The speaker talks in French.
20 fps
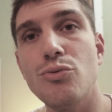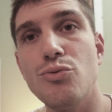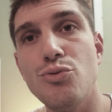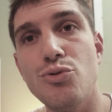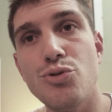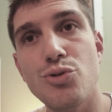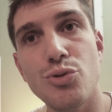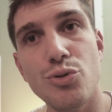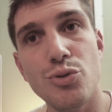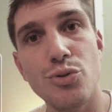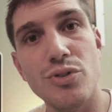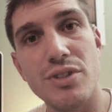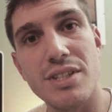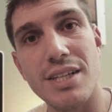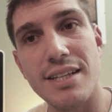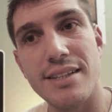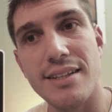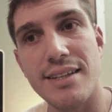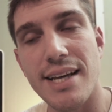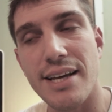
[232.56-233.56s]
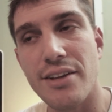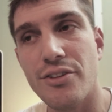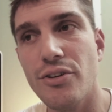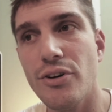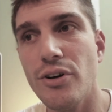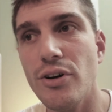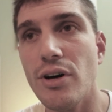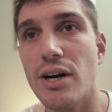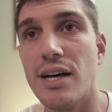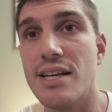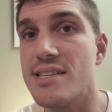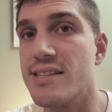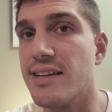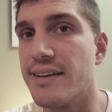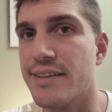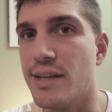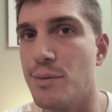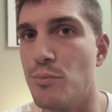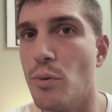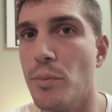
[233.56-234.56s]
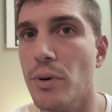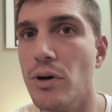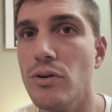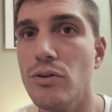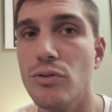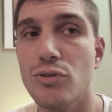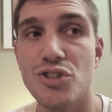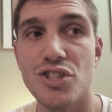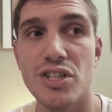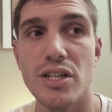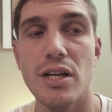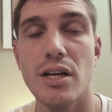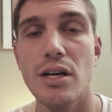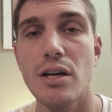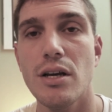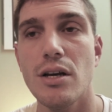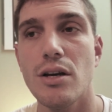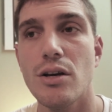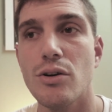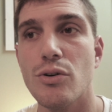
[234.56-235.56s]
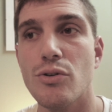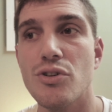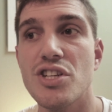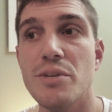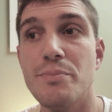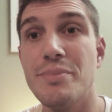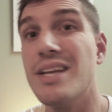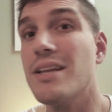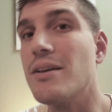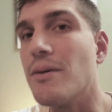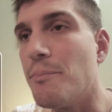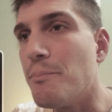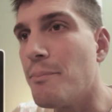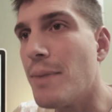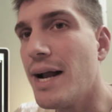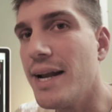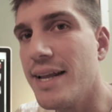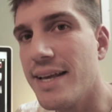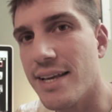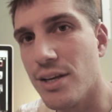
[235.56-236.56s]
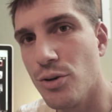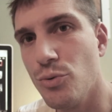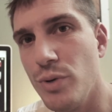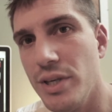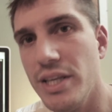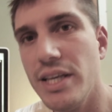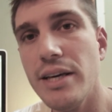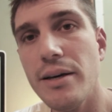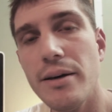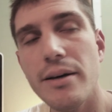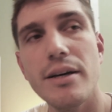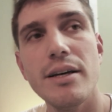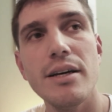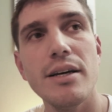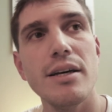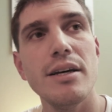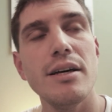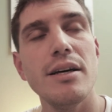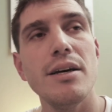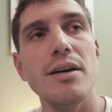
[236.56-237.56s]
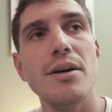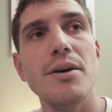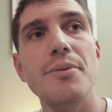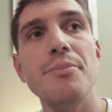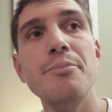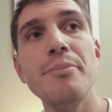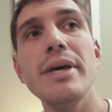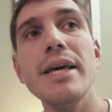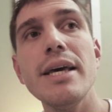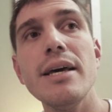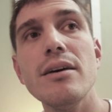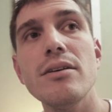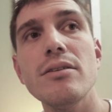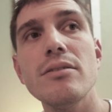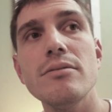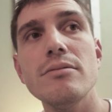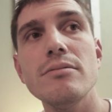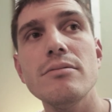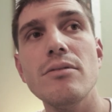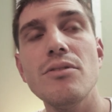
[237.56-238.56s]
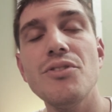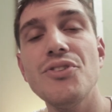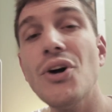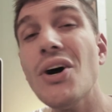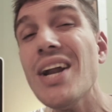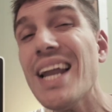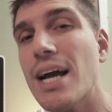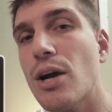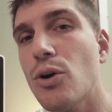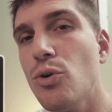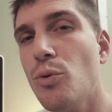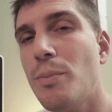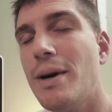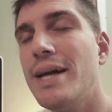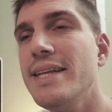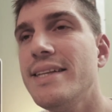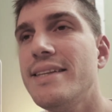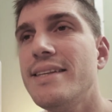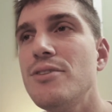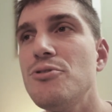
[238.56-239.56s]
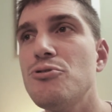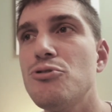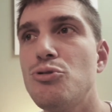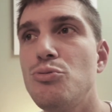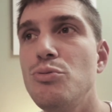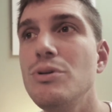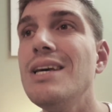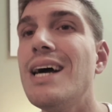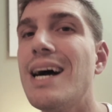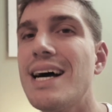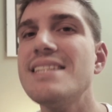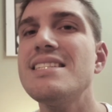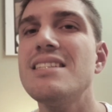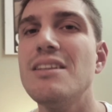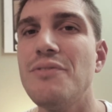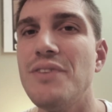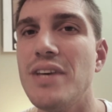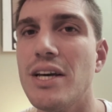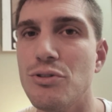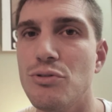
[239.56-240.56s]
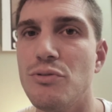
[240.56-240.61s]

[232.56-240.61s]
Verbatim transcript: du jeu de certains acteurs à certains moments, que j'ai peut-être mal aiguillé. Mais dans la globalité, je suis assez fier